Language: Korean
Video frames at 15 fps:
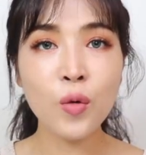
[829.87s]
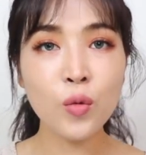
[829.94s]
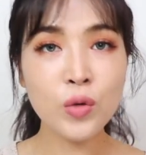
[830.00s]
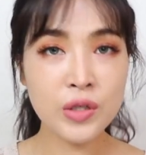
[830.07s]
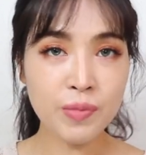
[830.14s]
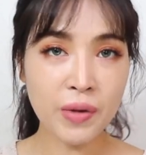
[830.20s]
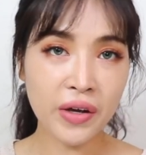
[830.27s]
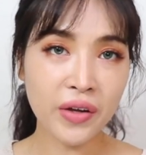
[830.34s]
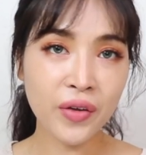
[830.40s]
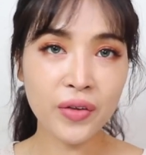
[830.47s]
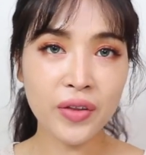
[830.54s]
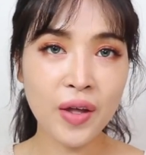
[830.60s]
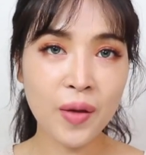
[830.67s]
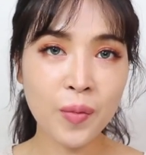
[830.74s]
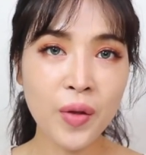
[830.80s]
옷이
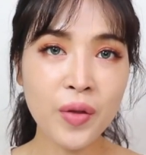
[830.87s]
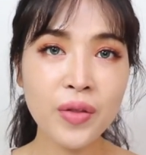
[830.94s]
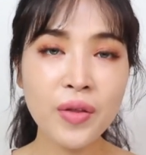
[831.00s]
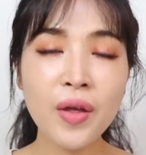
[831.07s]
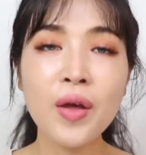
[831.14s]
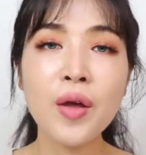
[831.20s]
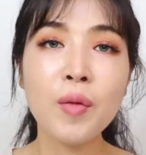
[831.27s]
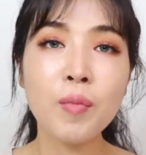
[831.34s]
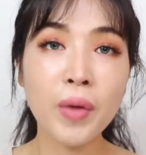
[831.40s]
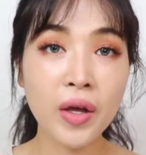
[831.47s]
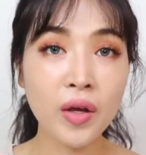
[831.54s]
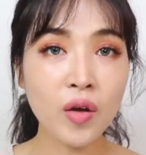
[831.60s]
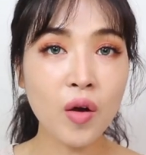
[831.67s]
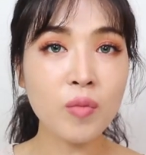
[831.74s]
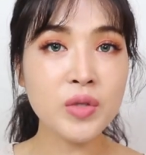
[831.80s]
바뀌었다면
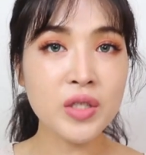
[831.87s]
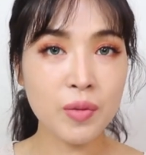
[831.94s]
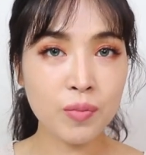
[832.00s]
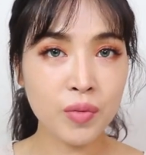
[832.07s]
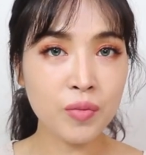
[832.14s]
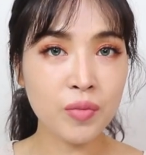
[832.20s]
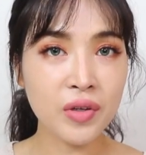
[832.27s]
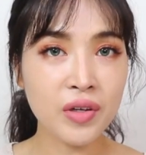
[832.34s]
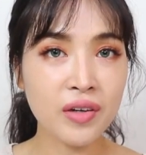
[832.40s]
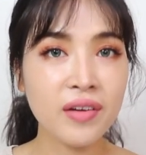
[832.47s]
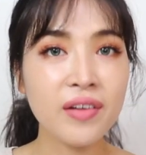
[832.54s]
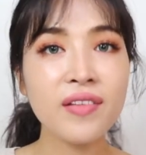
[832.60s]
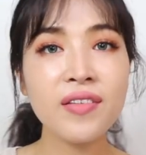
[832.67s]
메이크업 제품들,